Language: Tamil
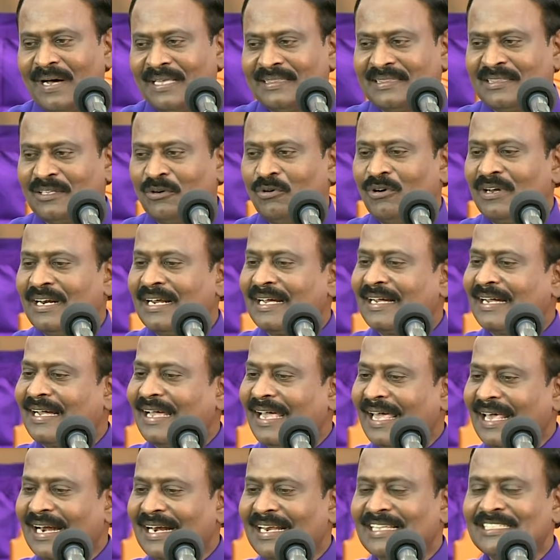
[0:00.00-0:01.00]
பார்த்து ஒரு
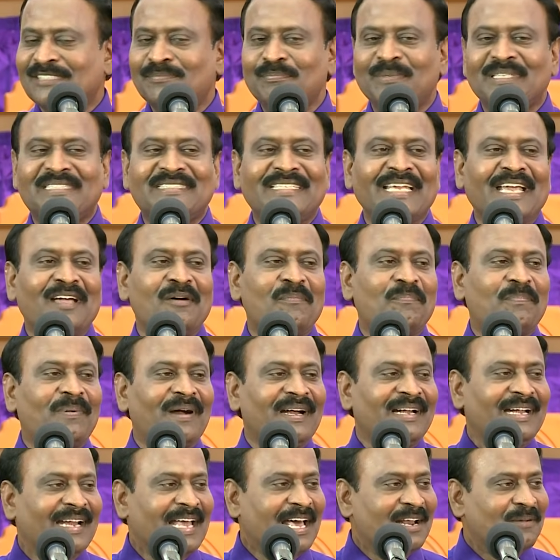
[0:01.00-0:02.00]
கேர்லெஸ் மிஸ்டேக்
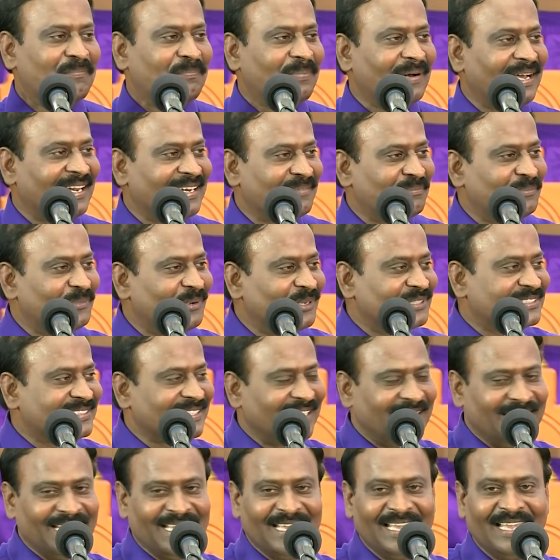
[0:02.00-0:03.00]
பண்ணார் பார்
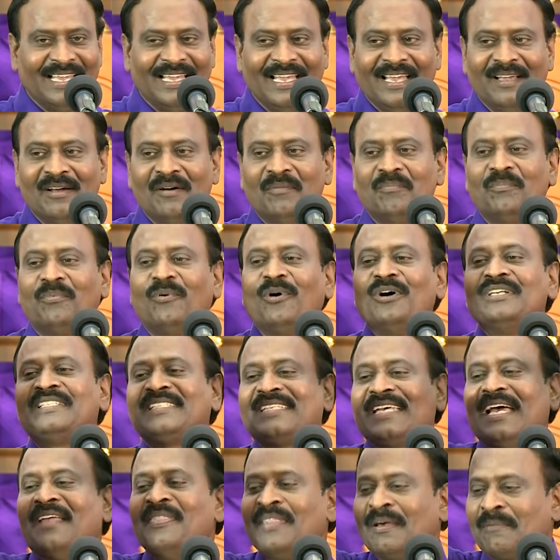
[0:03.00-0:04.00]
மோசே
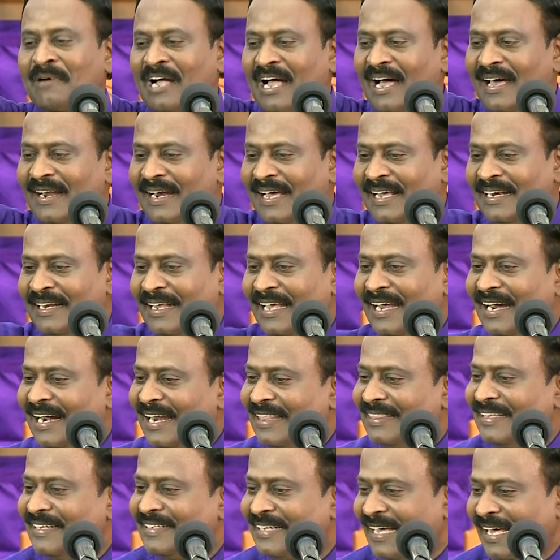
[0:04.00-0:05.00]
போச்சு அந்த காணானே
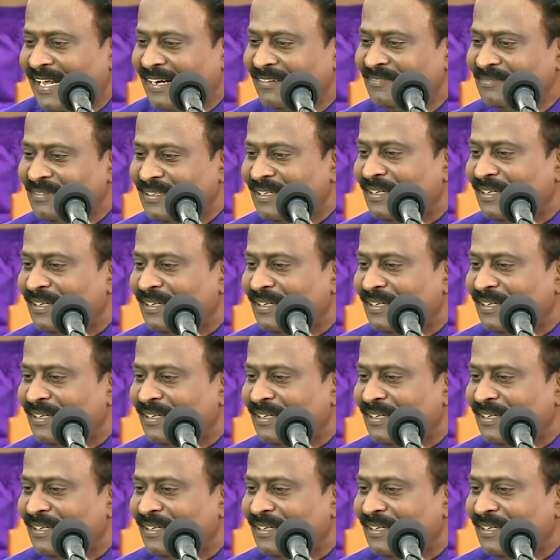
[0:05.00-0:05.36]
இழந்துட்டார்